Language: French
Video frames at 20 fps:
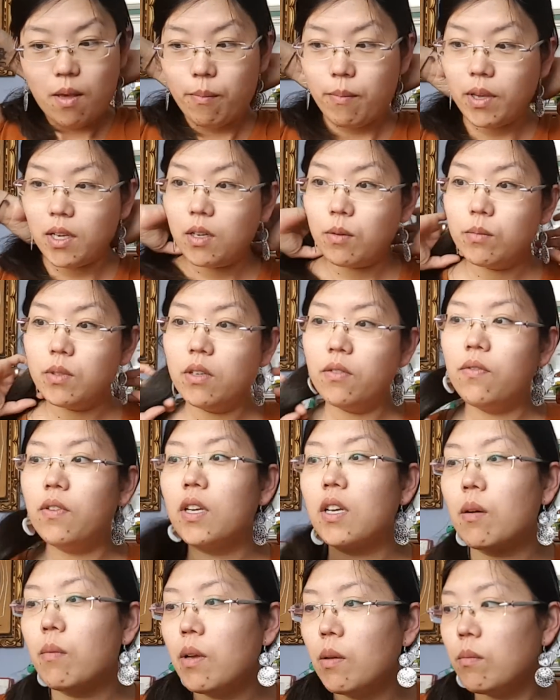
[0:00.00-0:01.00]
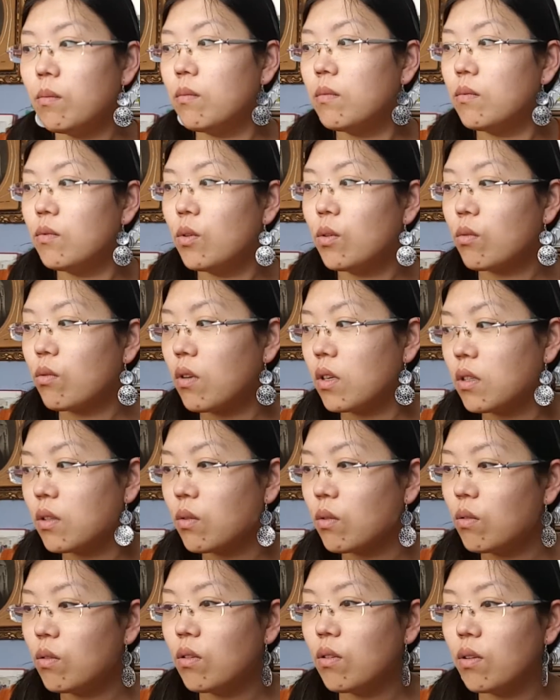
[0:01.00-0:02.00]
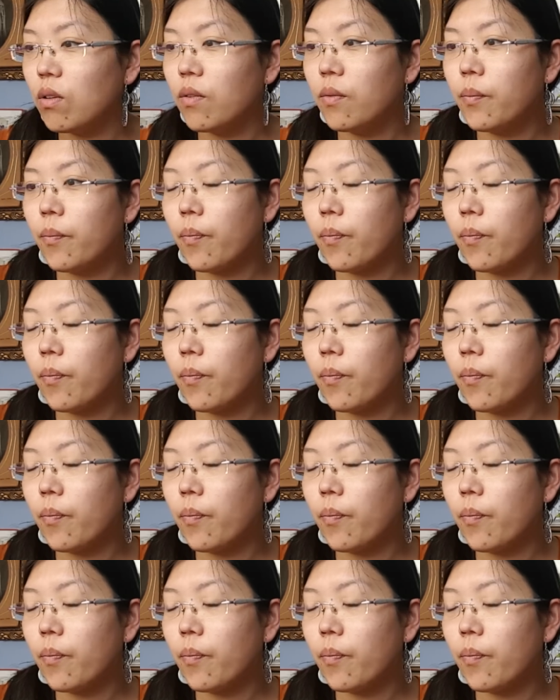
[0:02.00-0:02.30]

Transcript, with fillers: Mais comme j'ai fait quand même deux, trois trucs,